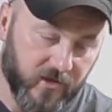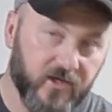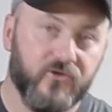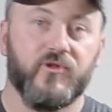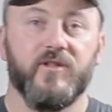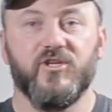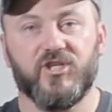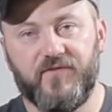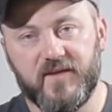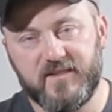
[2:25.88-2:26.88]
i tutaj
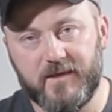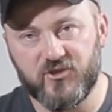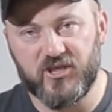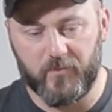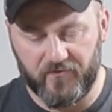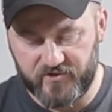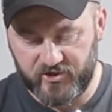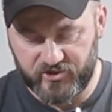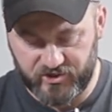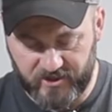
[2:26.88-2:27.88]
też kwestia, można
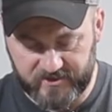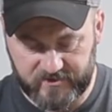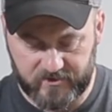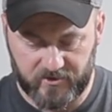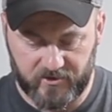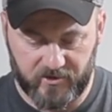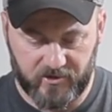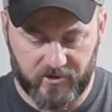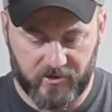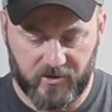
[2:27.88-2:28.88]
powiedzieć, jest
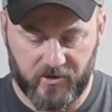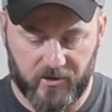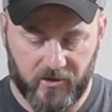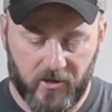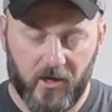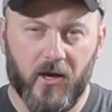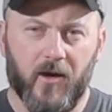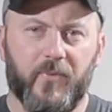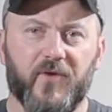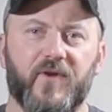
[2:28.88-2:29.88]
yy,
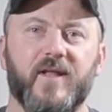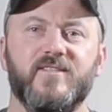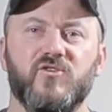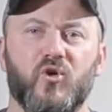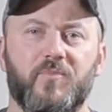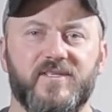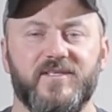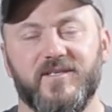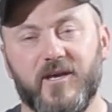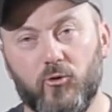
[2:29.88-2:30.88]
preferencji
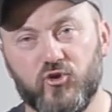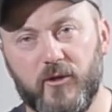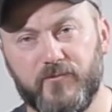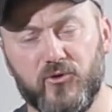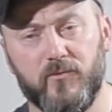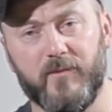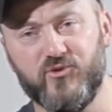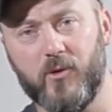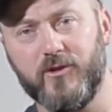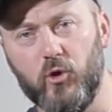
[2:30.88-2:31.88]
osobistych. Niektórzy lubią, na
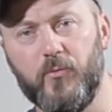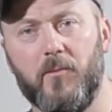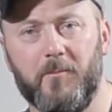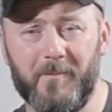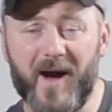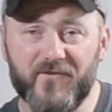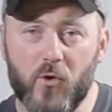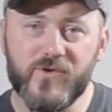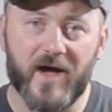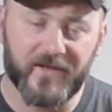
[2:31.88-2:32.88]
przykład lubią
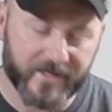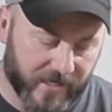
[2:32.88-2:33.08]
bawełniane